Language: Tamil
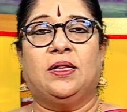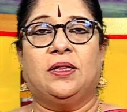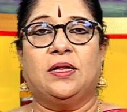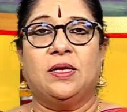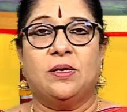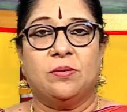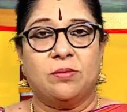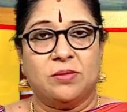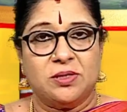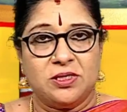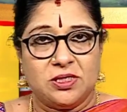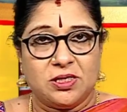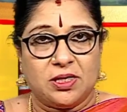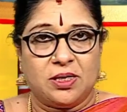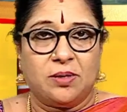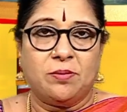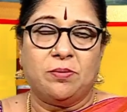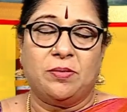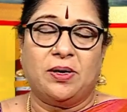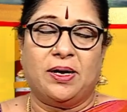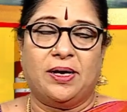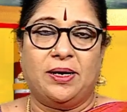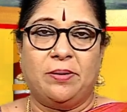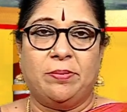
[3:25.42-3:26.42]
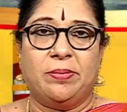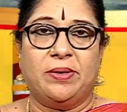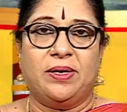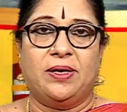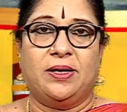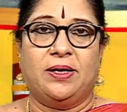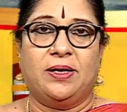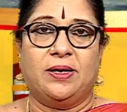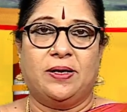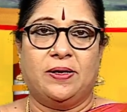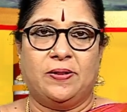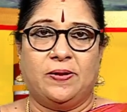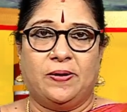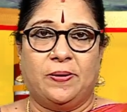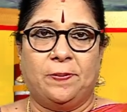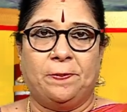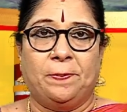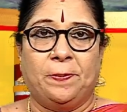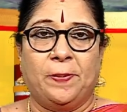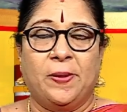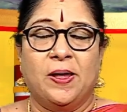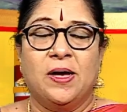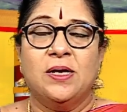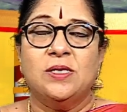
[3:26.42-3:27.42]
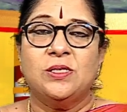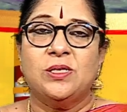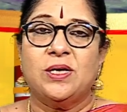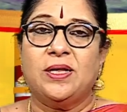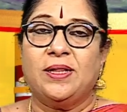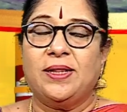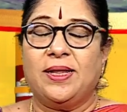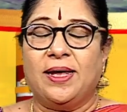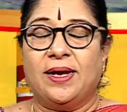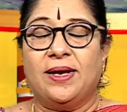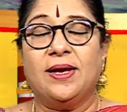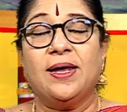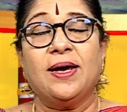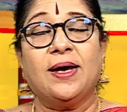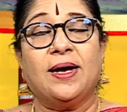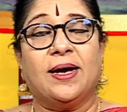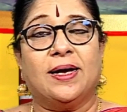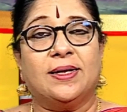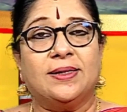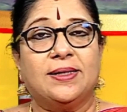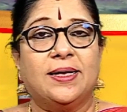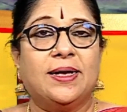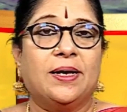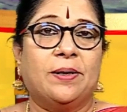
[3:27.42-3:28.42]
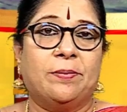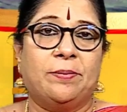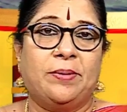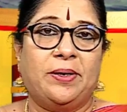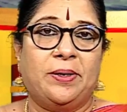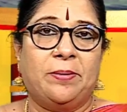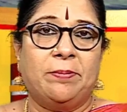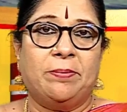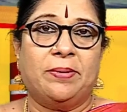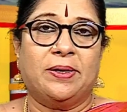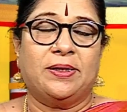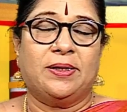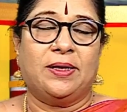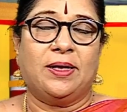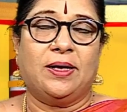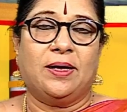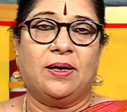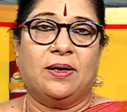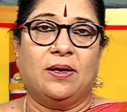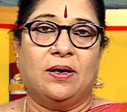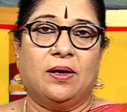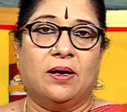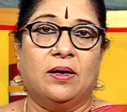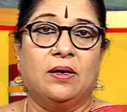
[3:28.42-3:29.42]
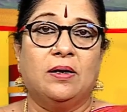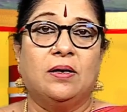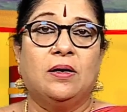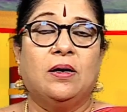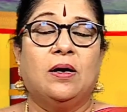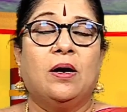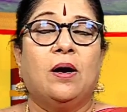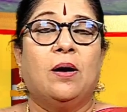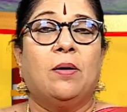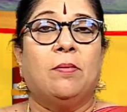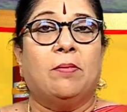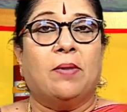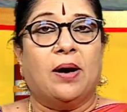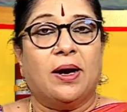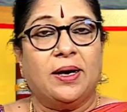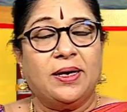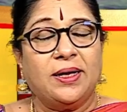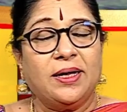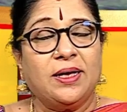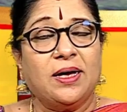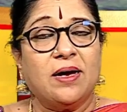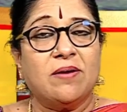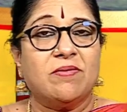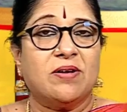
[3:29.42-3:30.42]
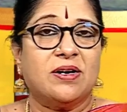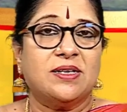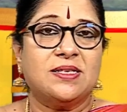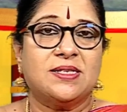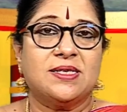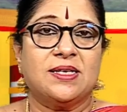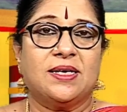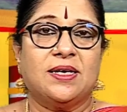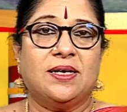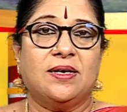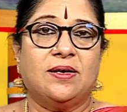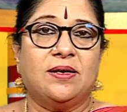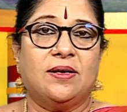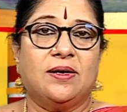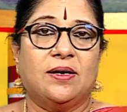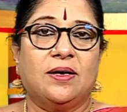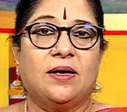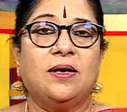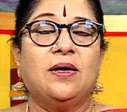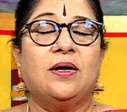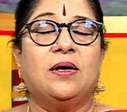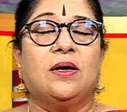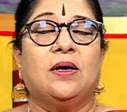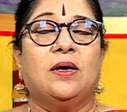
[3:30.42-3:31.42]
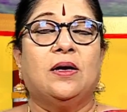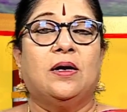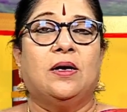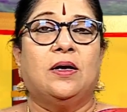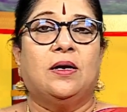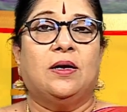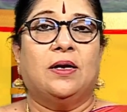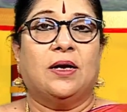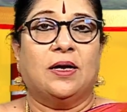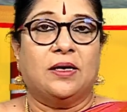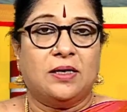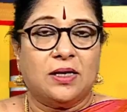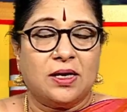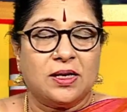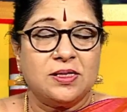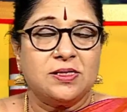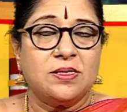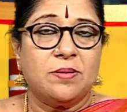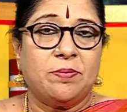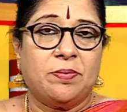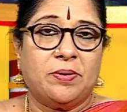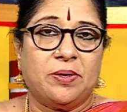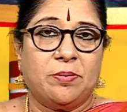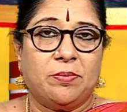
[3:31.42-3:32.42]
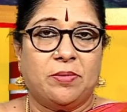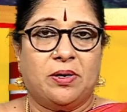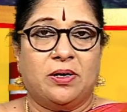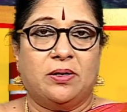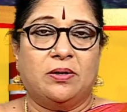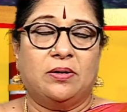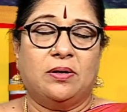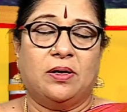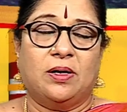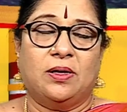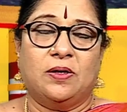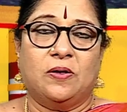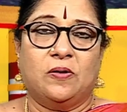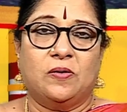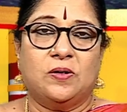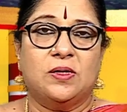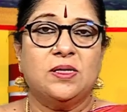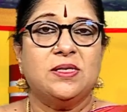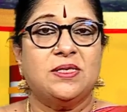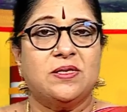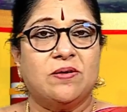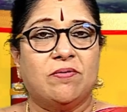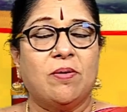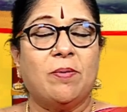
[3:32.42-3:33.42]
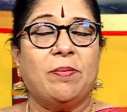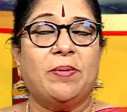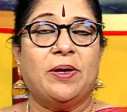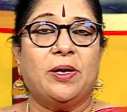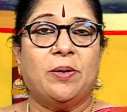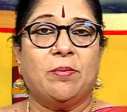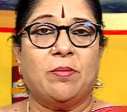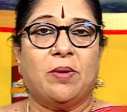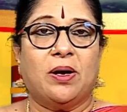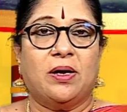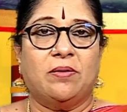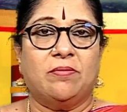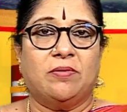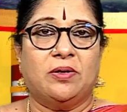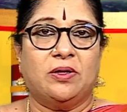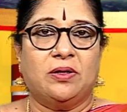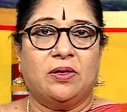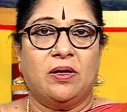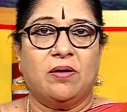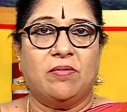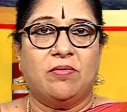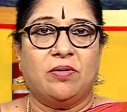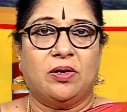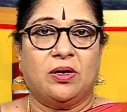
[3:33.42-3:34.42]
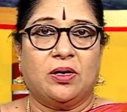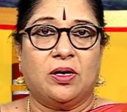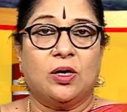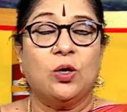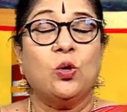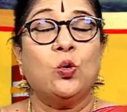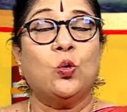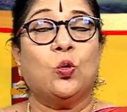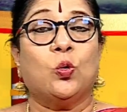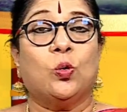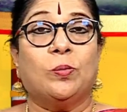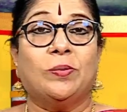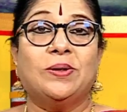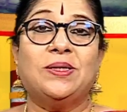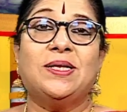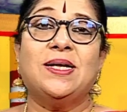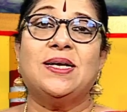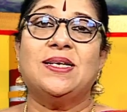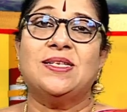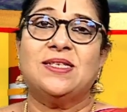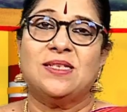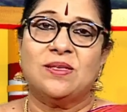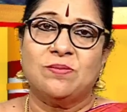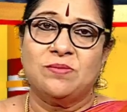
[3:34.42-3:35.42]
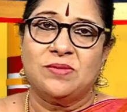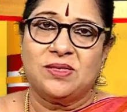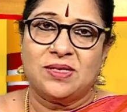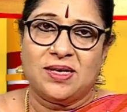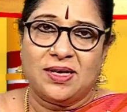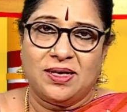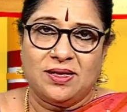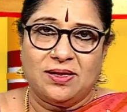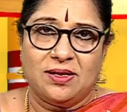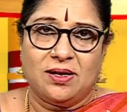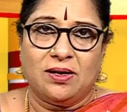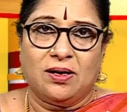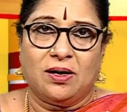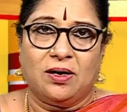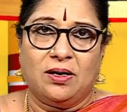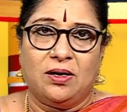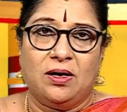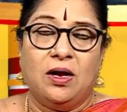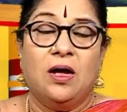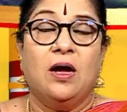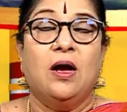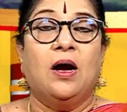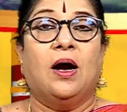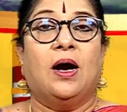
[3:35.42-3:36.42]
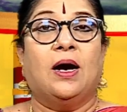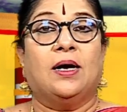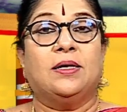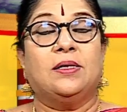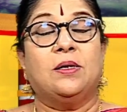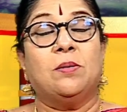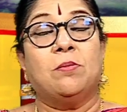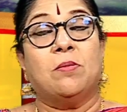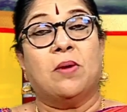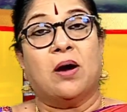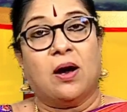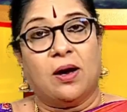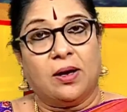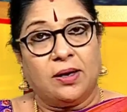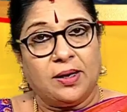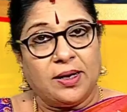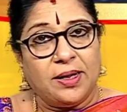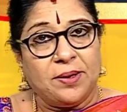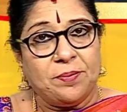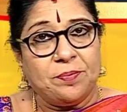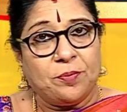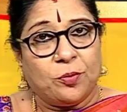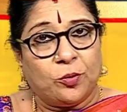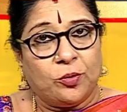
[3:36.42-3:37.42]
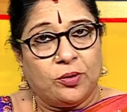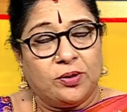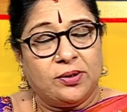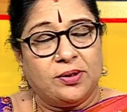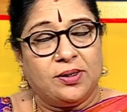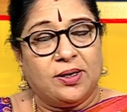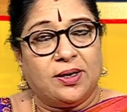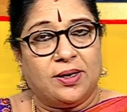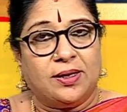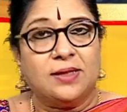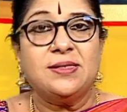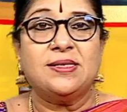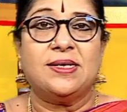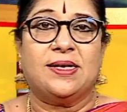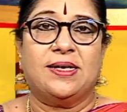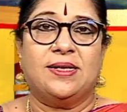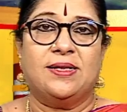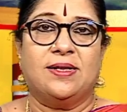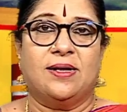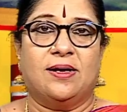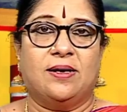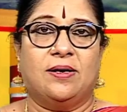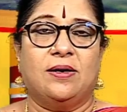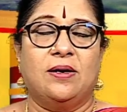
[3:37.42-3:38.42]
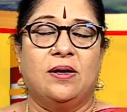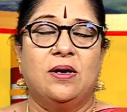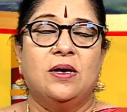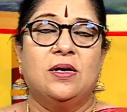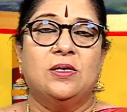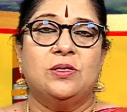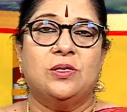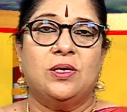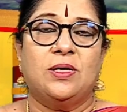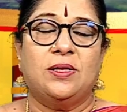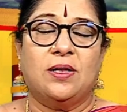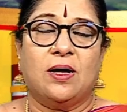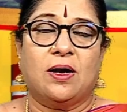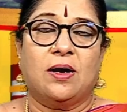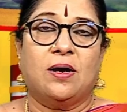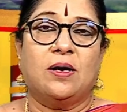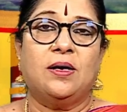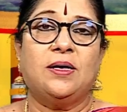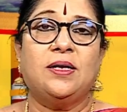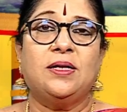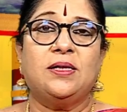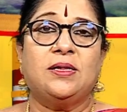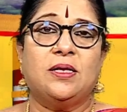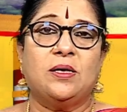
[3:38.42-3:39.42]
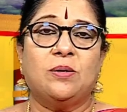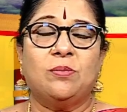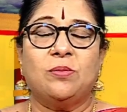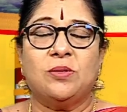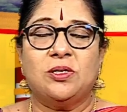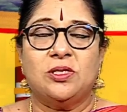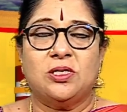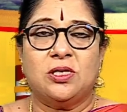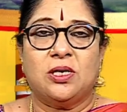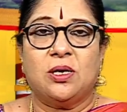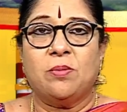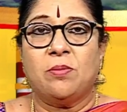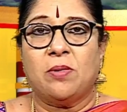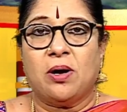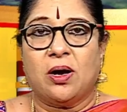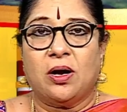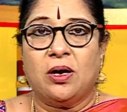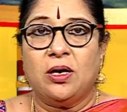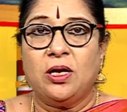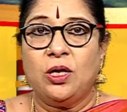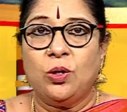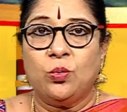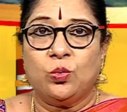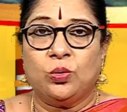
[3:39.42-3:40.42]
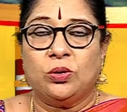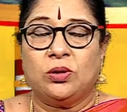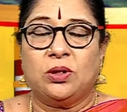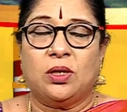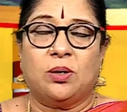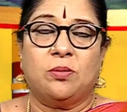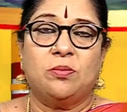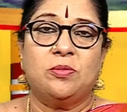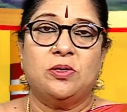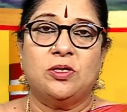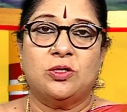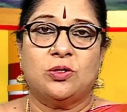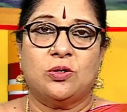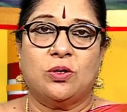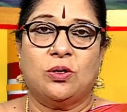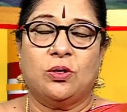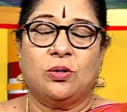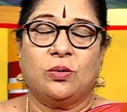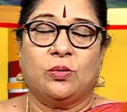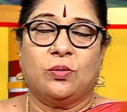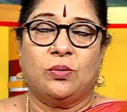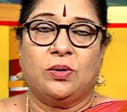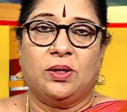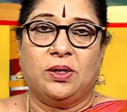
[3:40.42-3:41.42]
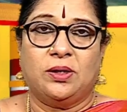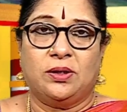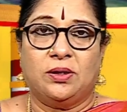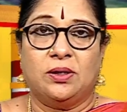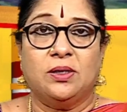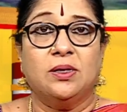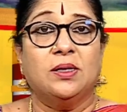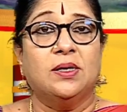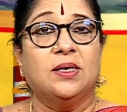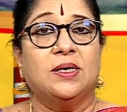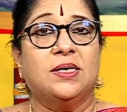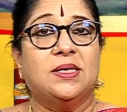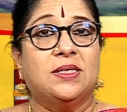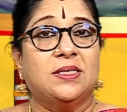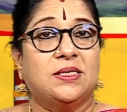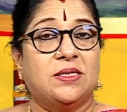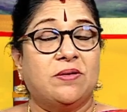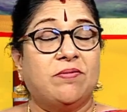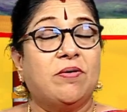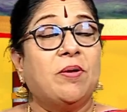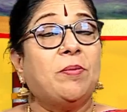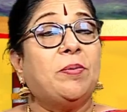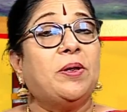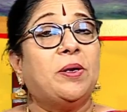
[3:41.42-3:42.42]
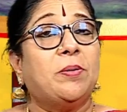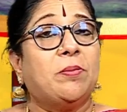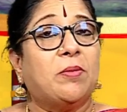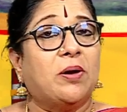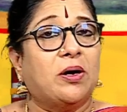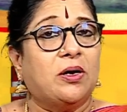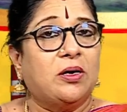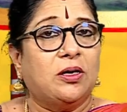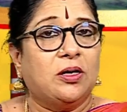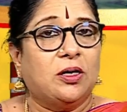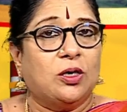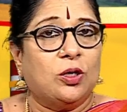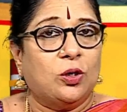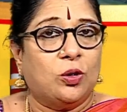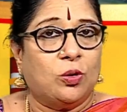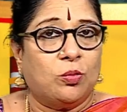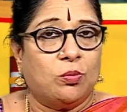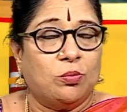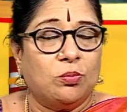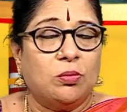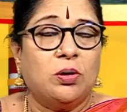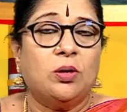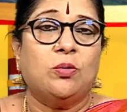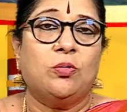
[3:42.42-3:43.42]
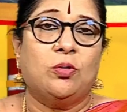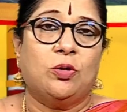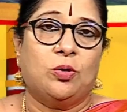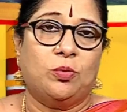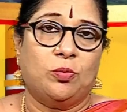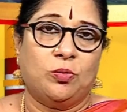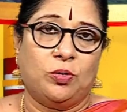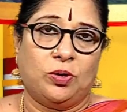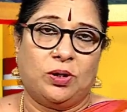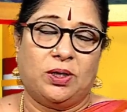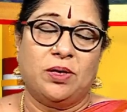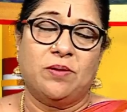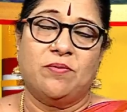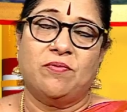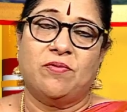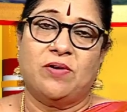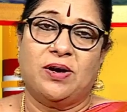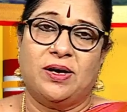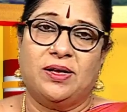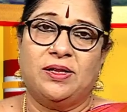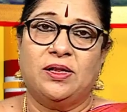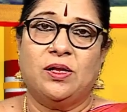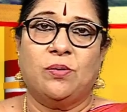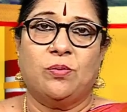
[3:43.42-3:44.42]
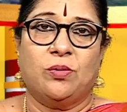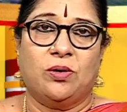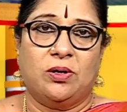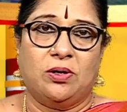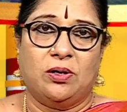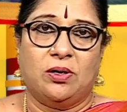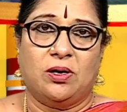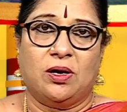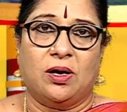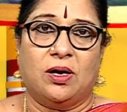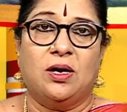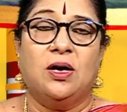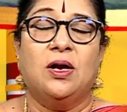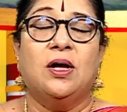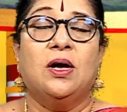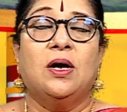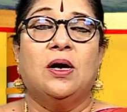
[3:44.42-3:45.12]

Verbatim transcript: திருமஞ்சனம் நடைபெறுகிறது ஸோ இது என்ன கதை அப்படின்னு பார்த்திங்கன்னா மாணிக்க வாசகருக்கு நட்ராஜ பெருமான் அதாவது சிவபெருமான் வந்து அவருக்கு உபதேசம் செய்த நாள் அது மாலை பொழுதில் செய்தார் ஸோ இந்த ஆணி திருமஞ்சனம் ஆணி உத்திரம்னு சொல்லக்கூடியது சிவபெருமானுக்கு ரொம்ப ஒரு முக்கியம் வாய்ந்த ஒரு நாள்